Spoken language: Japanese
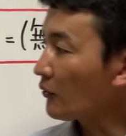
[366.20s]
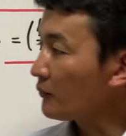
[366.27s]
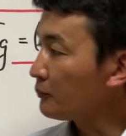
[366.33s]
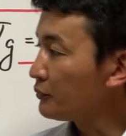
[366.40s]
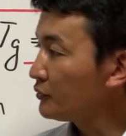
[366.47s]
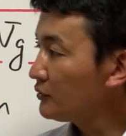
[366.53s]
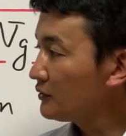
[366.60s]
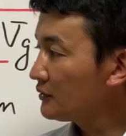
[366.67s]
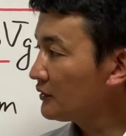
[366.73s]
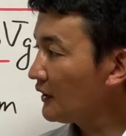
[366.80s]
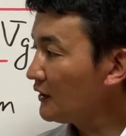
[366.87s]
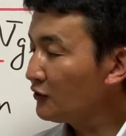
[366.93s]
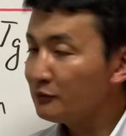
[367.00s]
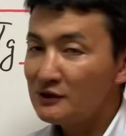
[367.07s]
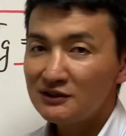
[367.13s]
れ物
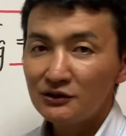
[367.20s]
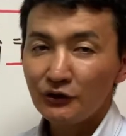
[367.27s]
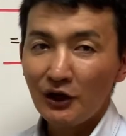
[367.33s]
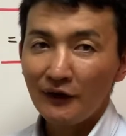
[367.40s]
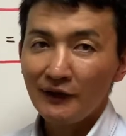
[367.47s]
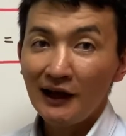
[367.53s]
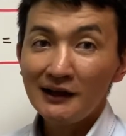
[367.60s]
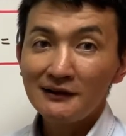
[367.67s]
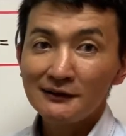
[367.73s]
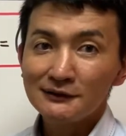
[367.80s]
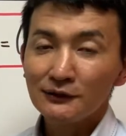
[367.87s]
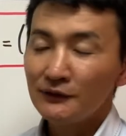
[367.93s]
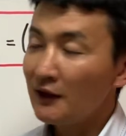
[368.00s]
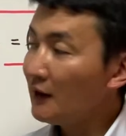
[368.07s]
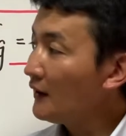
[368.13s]
体の密度ではないんです
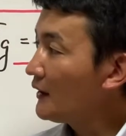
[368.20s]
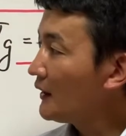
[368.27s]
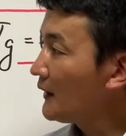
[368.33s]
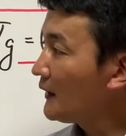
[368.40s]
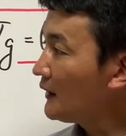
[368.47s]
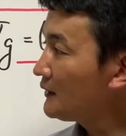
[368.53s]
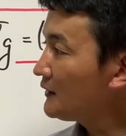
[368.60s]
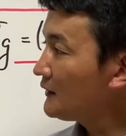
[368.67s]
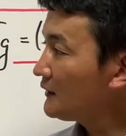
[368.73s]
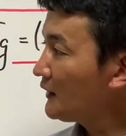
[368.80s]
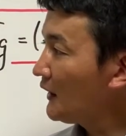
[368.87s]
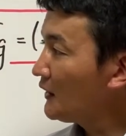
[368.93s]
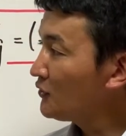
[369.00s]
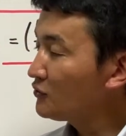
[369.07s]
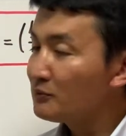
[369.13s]
よね。液
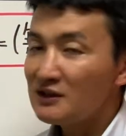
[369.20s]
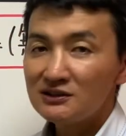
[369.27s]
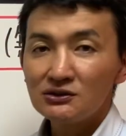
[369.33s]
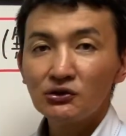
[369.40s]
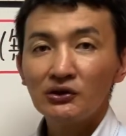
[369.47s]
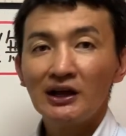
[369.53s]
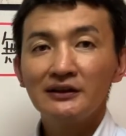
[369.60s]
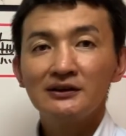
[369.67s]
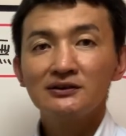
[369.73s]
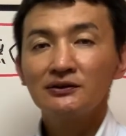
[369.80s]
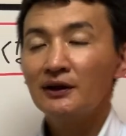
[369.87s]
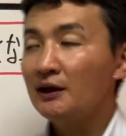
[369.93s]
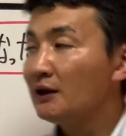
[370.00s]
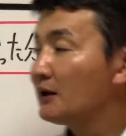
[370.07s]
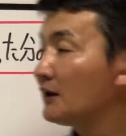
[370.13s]
体の密度なんですよね。